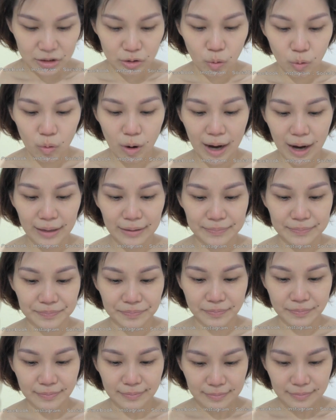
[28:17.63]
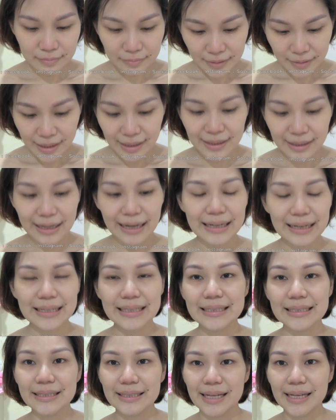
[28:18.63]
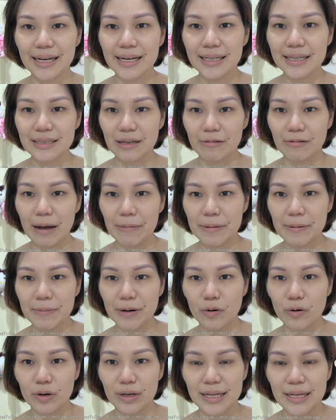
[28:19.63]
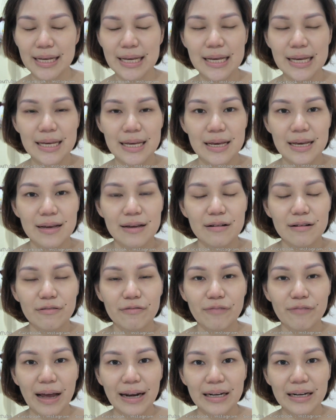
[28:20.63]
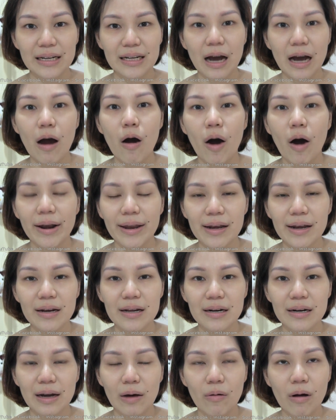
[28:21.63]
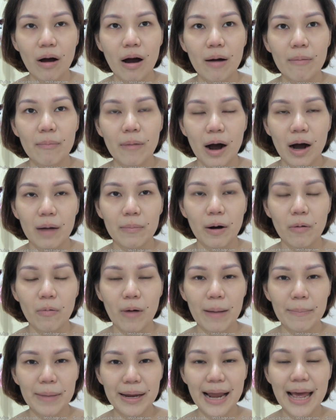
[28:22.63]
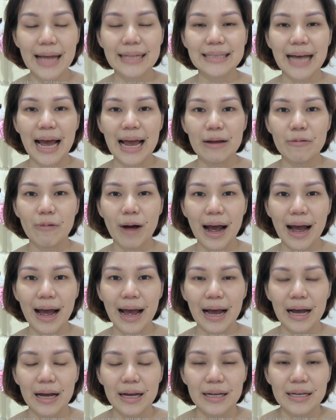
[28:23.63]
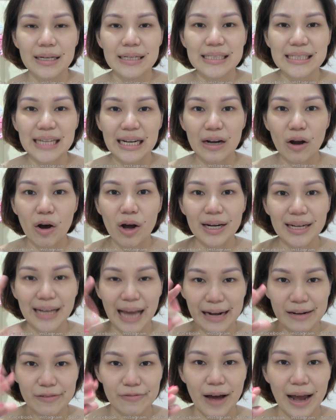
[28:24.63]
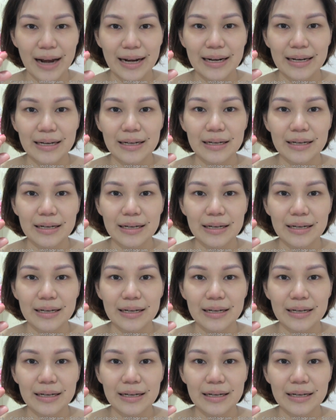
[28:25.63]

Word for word: ช่วงกลางคืนเนี่ยเนื่องจากว่าพิมเป็นคนที่ฟันเนื้ออ่อนนิดนึงแล้วก็หมอบอกว่าไม่แน่ใจว่า จะนอนกัดฟัน